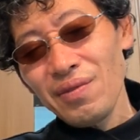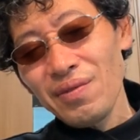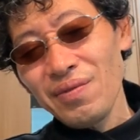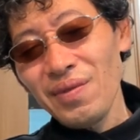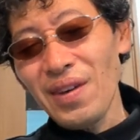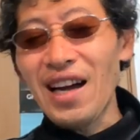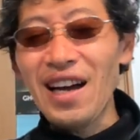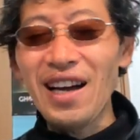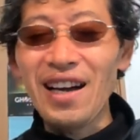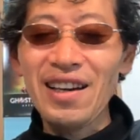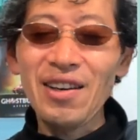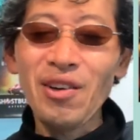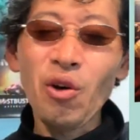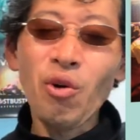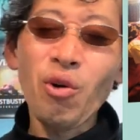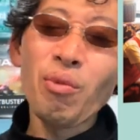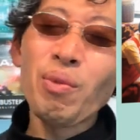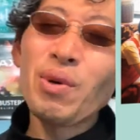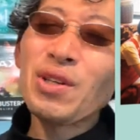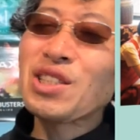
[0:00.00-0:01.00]
まあ、
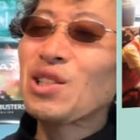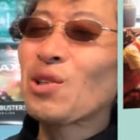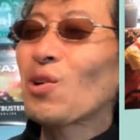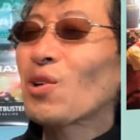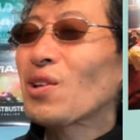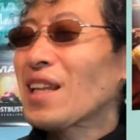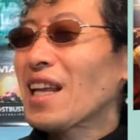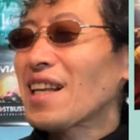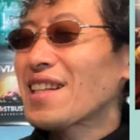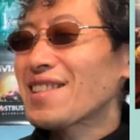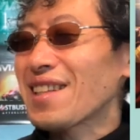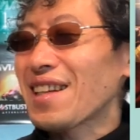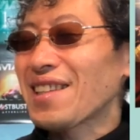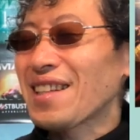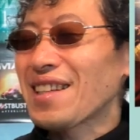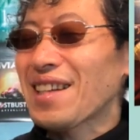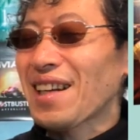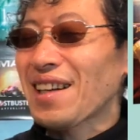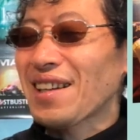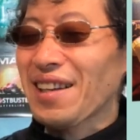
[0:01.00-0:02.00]
お、面白たっちゃ
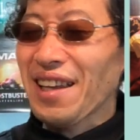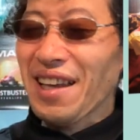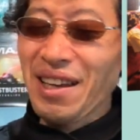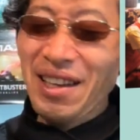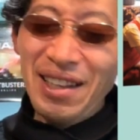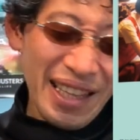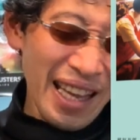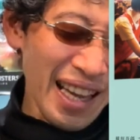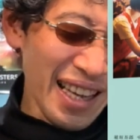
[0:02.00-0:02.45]
んでしたっけ